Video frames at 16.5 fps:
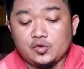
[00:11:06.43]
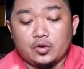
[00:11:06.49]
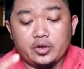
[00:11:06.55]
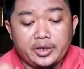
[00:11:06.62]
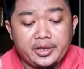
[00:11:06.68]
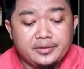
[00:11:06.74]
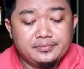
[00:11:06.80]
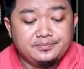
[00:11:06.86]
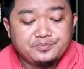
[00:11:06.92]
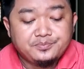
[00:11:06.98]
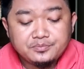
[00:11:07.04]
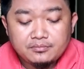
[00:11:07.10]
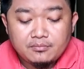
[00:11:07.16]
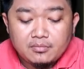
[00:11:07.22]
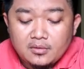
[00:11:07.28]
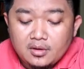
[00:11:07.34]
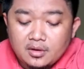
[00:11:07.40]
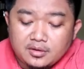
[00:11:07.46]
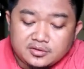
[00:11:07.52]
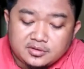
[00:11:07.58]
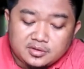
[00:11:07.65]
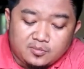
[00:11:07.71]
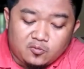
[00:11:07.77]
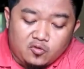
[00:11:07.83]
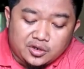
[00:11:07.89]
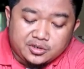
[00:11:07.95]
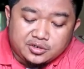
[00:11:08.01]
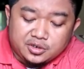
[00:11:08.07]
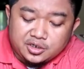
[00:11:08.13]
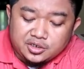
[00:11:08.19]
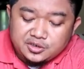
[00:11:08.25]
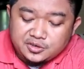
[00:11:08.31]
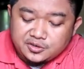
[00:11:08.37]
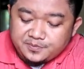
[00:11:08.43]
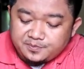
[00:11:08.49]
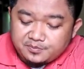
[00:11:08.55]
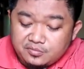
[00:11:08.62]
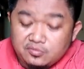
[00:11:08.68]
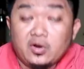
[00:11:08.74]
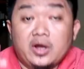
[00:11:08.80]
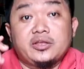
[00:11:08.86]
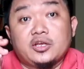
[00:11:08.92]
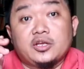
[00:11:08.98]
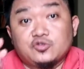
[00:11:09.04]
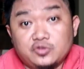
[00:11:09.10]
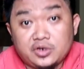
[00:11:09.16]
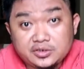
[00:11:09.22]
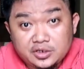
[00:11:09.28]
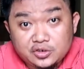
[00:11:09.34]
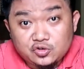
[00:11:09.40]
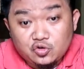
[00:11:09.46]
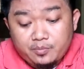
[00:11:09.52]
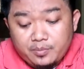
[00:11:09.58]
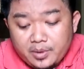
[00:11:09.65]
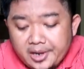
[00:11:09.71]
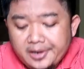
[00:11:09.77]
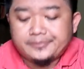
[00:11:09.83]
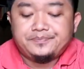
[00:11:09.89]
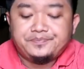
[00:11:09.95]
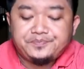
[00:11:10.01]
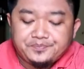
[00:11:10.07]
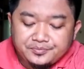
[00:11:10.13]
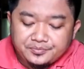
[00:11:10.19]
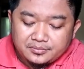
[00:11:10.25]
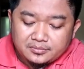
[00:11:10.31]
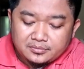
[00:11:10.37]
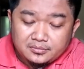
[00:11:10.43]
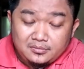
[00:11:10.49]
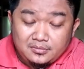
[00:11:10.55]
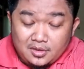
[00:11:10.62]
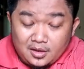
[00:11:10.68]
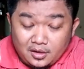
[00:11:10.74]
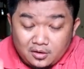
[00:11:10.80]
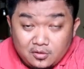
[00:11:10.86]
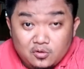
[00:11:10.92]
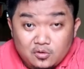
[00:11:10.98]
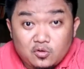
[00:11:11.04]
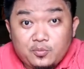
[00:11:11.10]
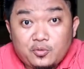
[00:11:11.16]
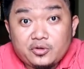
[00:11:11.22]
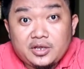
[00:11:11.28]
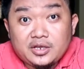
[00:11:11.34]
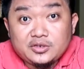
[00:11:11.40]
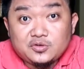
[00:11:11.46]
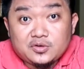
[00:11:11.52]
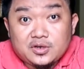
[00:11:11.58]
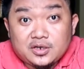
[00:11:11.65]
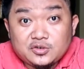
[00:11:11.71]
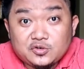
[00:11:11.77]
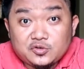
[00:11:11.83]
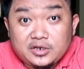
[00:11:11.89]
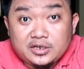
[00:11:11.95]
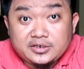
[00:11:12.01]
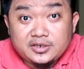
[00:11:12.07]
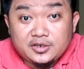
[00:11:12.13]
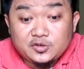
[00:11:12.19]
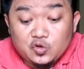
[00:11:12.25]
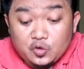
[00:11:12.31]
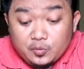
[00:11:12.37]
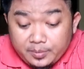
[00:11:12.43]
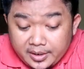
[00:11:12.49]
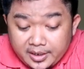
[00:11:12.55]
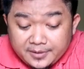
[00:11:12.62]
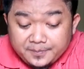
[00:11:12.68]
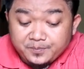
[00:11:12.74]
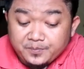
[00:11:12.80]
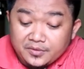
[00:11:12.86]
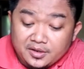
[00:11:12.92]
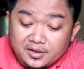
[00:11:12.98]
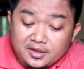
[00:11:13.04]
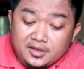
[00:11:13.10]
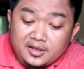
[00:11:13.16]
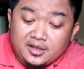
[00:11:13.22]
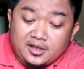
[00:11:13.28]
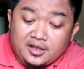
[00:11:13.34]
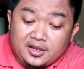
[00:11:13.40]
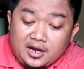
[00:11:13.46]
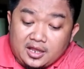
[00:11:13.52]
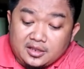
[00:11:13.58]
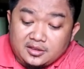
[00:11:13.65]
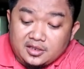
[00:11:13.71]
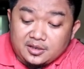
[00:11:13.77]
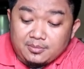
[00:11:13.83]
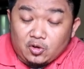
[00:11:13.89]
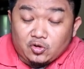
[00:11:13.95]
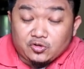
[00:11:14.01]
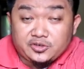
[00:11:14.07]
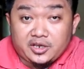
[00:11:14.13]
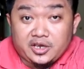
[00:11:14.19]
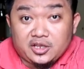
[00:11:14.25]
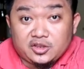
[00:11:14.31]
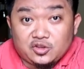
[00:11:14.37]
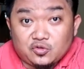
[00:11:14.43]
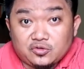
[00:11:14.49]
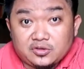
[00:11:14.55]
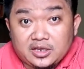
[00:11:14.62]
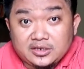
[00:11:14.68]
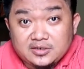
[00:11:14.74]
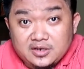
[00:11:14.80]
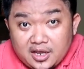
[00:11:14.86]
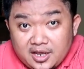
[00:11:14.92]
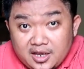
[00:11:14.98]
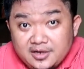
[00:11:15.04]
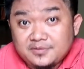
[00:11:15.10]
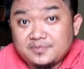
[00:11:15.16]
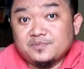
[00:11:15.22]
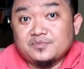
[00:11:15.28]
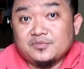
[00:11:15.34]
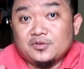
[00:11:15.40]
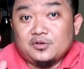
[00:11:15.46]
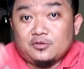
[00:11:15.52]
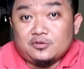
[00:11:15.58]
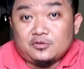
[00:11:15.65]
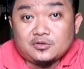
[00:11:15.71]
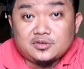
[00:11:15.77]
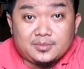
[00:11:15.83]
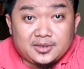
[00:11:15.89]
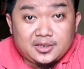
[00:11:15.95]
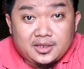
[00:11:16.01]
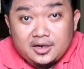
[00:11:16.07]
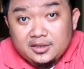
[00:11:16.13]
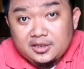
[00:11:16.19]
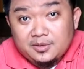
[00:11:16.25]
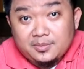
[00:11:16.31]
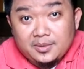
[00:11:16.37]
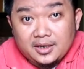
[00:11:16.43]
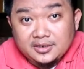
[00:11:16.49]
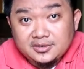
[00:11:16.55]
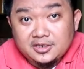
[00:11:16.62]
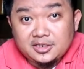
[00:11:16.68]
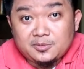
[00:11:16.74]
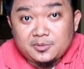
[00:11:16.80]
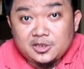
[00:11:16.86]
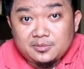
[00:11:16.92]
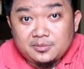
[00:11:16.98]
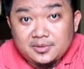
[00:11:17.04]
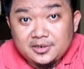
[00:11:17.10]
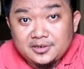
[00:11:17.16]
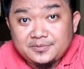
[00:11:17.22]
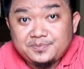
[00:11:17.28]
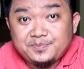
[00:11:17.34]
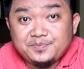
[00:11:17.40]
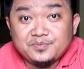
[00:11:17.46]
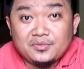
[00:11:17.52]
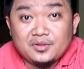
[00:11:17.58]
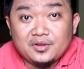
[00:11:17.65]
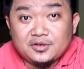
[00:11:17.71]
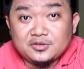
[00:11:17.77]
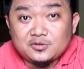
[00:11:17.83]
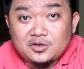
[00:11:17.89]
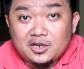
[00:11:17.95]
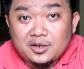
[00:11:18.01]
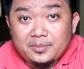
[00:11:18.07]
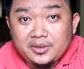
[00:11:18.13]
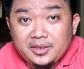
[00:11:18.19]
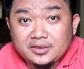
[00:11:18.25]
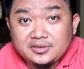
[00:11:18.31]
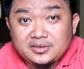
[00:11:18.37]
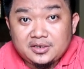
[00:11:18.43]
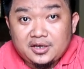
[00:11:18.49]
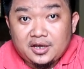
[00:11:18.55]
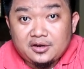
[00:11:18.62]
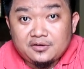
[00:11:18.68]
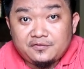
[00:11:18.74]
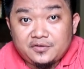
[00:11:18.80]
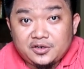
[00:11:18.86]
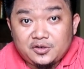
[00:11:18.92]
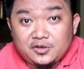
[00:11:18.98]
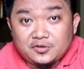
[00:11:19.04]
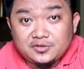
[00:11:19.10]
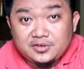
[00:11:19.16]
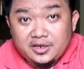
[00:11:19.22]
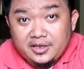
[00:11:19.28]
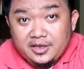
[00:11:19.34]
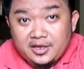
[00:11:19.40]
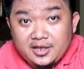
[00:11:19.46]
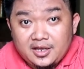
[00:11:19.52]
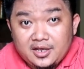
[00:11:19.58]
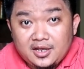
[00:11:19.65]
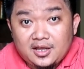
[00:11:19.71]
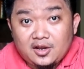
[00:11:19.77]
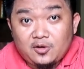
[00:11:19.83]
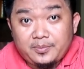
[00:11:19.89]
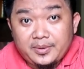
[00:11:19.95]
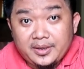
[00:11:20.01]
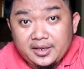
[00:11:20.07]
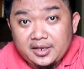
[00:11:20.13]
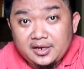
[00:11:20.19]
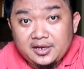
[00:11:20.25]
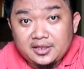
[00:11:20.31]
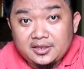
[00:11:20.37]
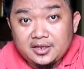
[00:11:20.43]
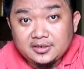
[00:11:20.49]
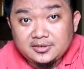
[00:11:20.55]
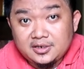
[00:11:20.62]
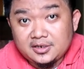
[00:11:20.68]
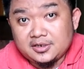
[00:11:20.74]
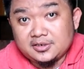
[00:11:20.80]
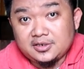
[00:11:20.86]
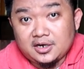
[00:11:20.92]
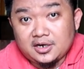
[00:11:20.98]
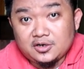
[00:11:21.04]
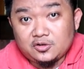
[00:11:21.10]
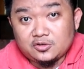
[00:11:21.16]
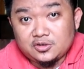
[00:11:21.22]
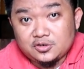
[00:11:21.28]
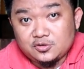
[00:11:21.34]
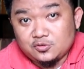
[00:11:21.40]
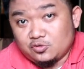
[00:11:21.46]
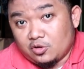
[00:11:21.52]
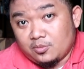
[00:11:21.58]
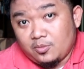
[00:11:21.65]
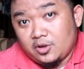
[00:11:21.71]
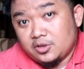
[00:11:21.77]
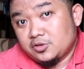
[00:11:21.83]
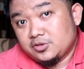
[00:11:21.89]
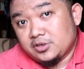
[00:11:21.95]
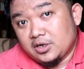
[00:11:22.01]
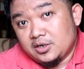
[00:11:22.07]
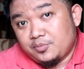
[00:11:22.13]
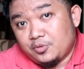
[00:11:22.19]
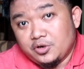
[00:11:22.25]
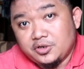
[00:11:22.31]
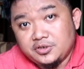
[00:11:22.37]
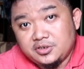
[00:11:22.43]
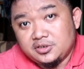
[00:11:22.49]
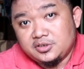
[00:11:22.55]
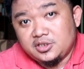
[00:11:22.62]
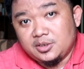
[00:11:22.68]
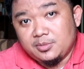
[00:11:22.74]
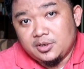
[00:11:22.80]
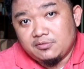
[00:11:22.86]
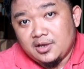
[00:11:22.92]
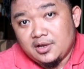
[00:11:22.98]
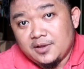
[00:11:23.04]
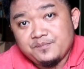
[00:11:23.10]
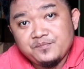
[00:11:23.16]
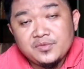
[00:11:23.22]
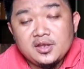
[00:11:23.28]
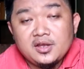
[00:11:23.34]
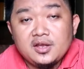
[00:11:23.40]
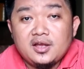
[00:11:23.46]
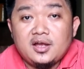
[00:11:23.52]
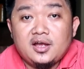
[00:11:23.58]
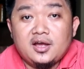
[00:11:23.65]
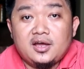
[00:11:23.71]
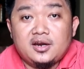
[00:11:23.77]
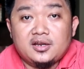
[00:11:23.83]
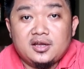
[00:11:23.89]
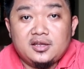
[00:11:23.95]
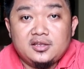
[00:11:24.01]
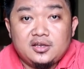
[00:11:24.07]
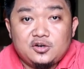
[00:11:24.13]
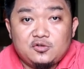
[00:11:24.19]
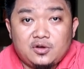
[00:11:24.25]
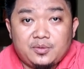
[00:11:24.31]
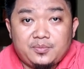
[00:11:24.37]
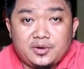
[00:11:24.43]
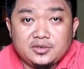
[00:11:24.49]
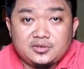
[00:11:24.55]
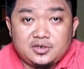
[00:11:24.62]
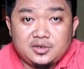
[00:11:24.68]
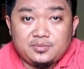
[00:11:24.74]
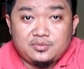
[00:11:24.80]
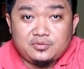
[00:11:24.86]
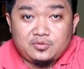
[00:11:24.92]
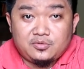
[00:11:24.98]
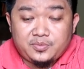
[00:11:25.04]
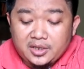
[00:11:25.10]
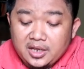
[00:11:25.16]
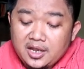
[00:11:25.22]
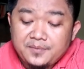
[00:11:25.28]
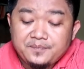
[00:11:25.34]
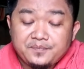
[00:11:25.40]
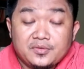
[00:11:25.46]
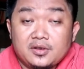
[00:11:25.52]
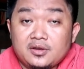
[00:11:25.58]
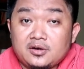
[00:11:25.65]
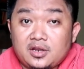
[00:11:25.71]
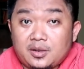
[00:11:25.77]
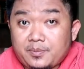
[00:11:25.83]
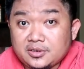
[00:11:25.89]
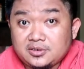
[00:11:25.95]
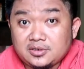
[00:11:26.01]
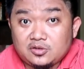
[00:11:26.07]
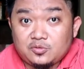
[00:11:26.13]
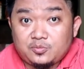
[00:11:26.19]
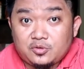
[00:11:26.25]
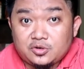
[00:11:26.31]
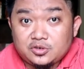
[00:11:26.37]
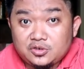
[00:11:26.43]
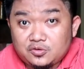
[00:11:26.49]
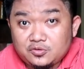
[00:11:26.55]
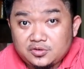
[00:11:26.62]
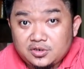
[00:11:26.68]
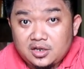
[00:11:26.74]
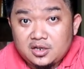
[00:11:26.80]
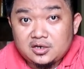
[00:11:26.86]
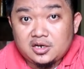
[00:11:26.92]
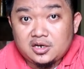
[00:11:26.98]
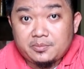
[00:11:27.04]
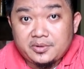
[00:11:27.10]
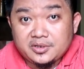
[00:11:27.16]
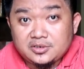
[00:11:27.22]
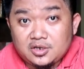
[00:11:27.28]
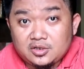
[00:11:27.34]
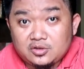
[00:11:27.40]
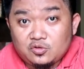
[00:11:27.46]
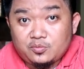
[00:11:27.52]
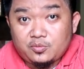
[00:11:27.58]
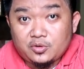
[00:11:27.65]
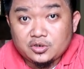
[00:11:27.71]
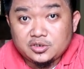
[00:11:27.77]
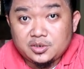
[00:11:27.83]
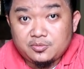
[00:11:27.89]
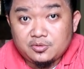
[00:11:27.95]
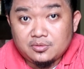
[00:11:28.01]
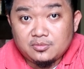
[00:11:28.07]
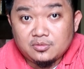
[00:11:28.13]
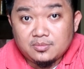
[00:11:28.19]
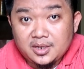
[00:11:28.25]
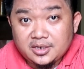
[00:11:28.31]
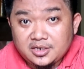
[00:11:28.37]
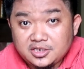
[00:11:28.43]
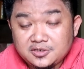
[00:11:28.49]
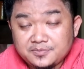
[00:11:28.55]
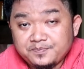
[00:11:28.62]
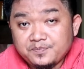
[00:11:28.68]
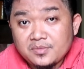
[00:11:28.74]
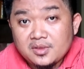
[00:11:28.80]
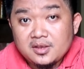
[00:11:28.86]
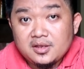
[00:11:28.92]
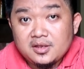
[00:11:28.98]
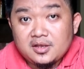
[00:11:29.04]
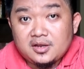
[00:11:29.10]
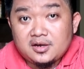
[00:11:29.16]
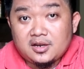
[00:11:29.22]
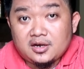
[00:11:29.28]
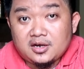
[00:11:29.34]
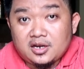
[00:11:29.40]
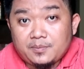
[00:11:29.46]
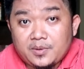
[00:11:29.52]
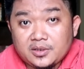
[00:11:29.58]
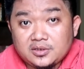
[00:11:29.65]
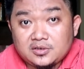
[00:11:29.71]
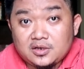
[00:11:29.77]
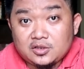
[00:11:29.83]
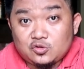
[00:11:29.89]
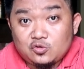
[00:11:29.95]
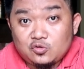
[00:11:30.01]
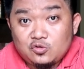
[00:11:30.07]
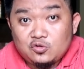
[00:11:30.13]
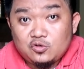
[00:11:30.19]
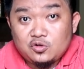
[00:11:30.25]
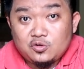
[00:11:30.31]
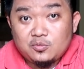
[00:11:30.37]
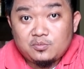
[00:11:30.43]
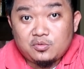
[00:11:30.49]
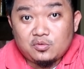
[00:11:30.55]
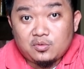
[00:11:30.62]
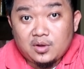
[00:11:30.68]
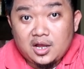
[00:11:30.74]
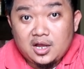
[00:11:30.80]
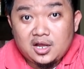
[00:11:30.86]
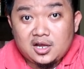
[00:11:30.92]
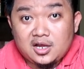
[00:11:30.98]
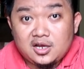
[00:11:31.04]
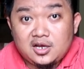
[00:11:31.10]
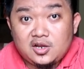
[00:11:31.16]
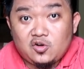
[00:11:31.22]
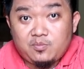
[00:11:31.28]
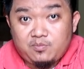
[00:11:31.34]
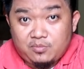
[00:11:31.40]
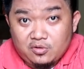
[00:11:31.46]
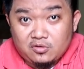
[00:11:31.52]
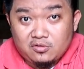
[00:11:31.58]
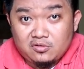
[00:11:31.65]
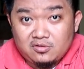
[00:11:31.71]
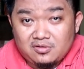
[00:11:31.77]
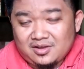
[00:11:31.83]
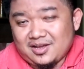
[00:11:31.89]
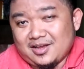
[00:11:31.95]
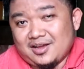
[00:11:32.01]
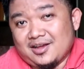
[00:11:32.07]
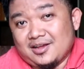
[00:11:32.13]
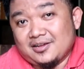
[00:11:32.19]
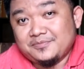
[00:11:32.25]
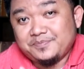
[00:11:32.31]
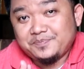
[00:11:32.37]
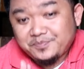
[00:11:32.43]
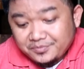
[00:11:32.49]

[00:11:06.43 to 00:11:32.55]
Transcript: Oke, semua jenis buahnya sudah saya coba, kerupuknya juga sudah saya coba. Nanti mau saya tuntaskan. Untuk sementara terima kasih teman-teman sudah menyaksikan video saya. Kalau pengen datang aja ke Jalan Dr. Sutomo atau Jalan Polisi Istimewa. Harganya Rp12.000. Dapat satu porsi rujak, dapat satu porsi bumbu manis, dan dapat satu buah kerupuk. Wah.